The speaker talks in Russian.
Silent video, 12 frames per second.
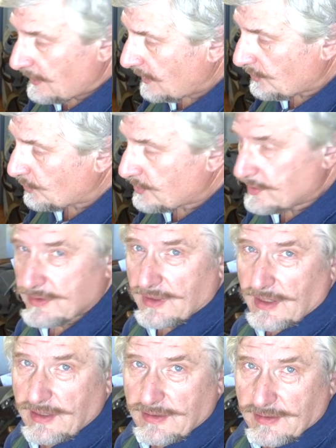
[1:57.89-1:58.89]
Это очень
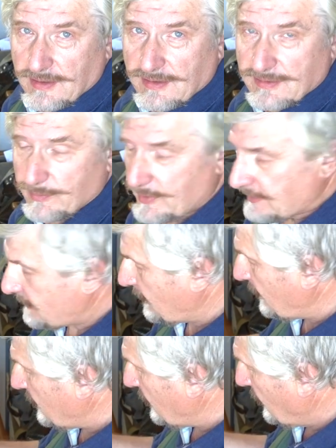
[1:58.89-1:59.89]
старинное
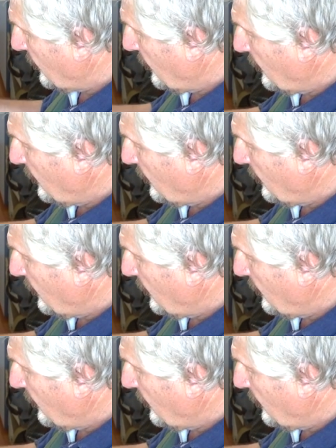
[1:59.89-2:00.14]
изобретение,